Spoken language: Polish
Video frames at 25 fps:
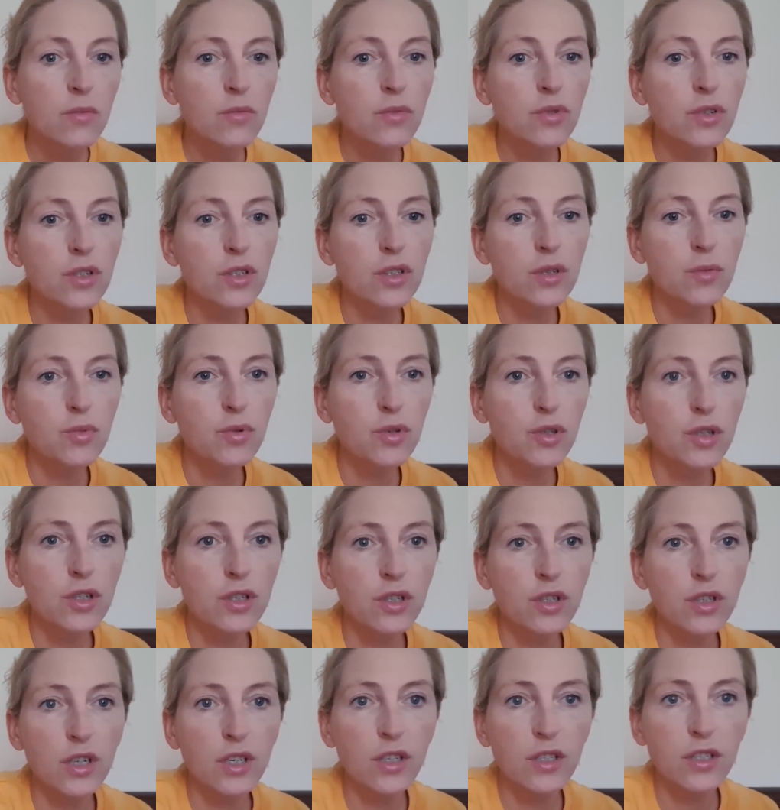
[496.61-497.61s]
Muszę się
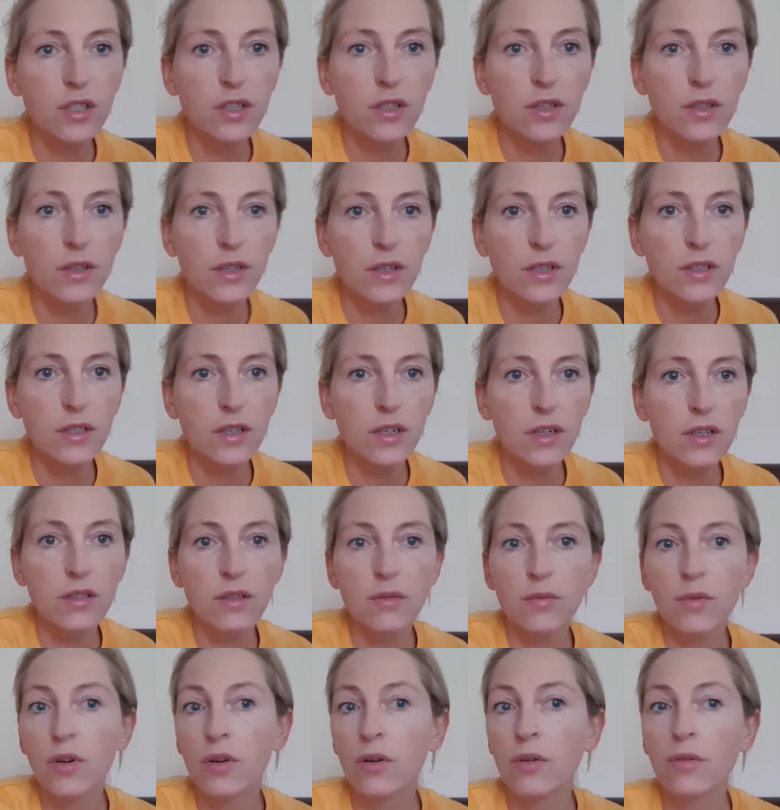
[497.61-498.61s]
przyjrzeć, a
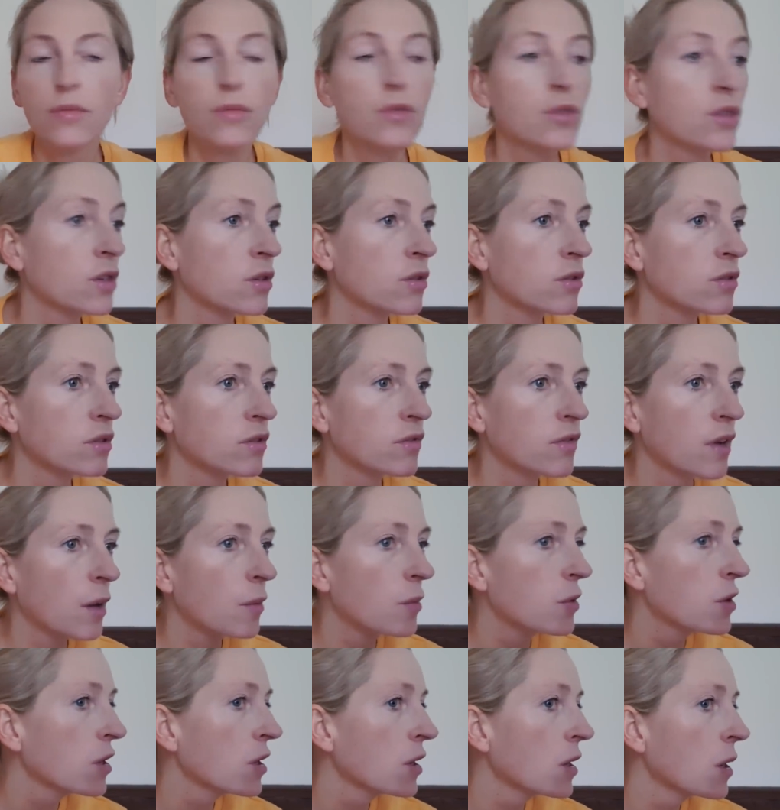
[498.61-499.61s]
zarazem, o, może jakoś z
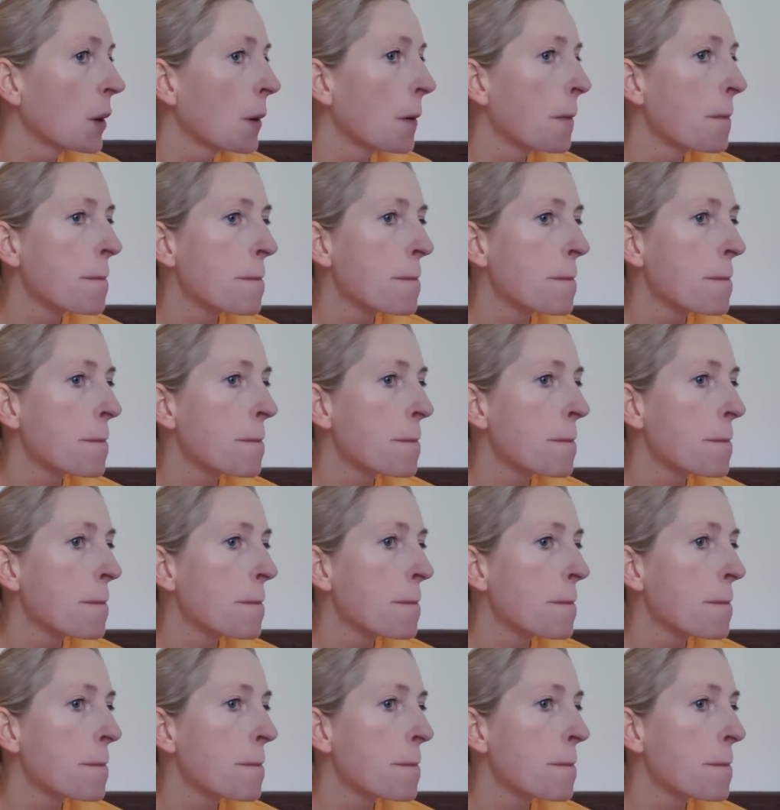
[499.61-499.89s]
Wami.